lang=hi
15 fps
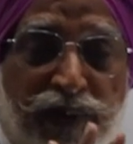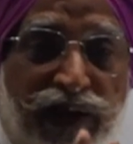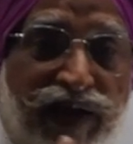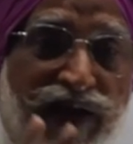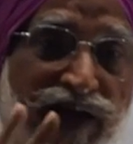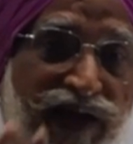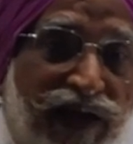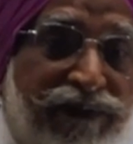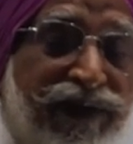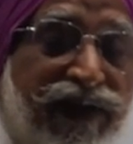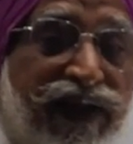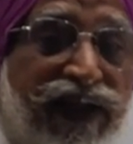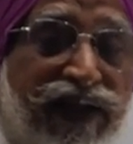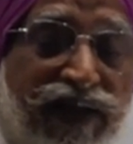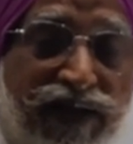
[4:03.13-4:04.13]
पर काटा
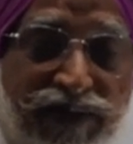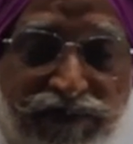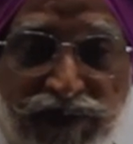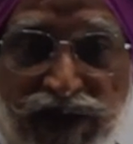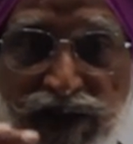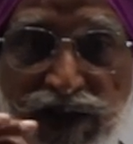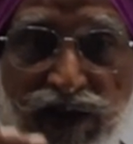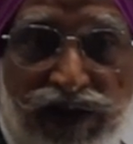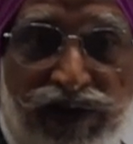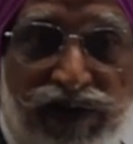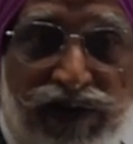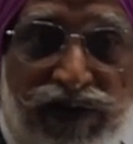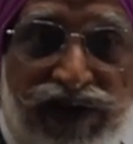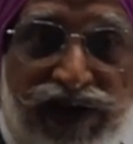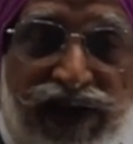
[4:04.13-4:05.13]
फेर देगा
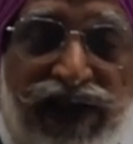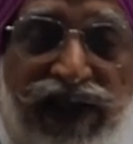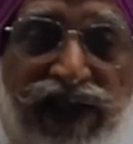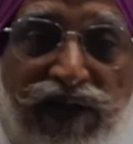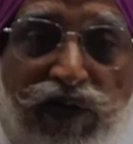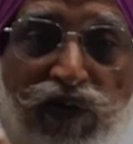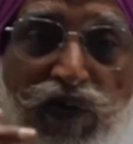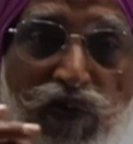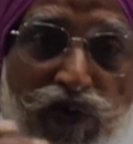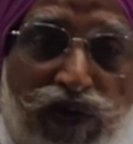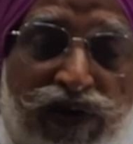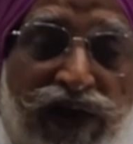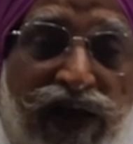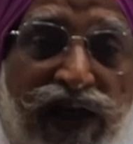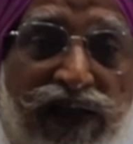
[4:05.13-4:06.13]
यदि
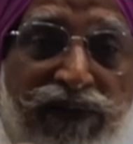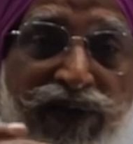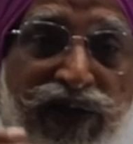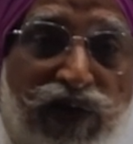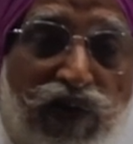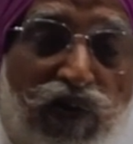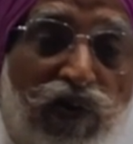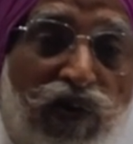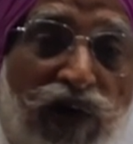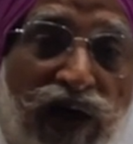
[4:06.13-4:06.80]
उस आदमी को